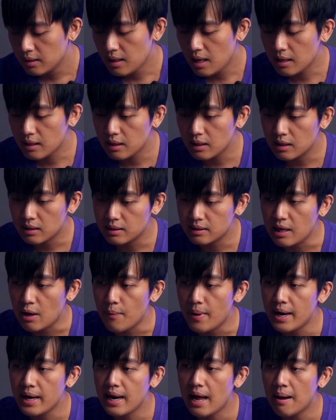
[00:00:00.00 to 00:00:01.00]
ถ้าเกิดใส่
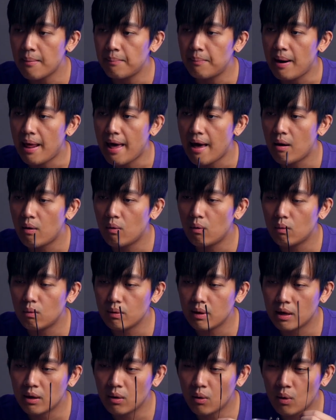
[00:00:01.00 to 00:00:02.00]
แว่นดำแล้ว
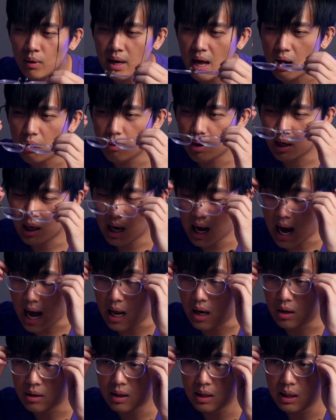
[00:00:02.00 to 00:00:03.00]
ยังโดนทักว่าขา
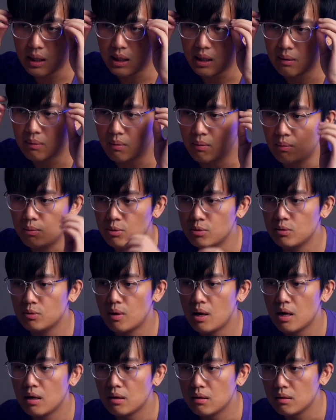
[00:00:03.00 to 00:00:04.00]
ยลอตเตอรี่ผมรู้สึ
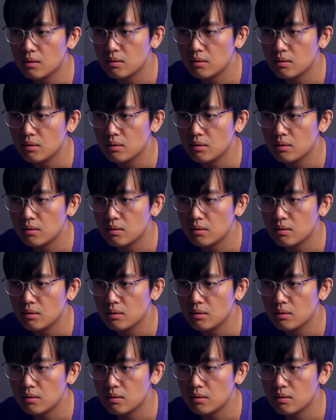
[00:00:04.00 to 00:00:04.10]
กว่า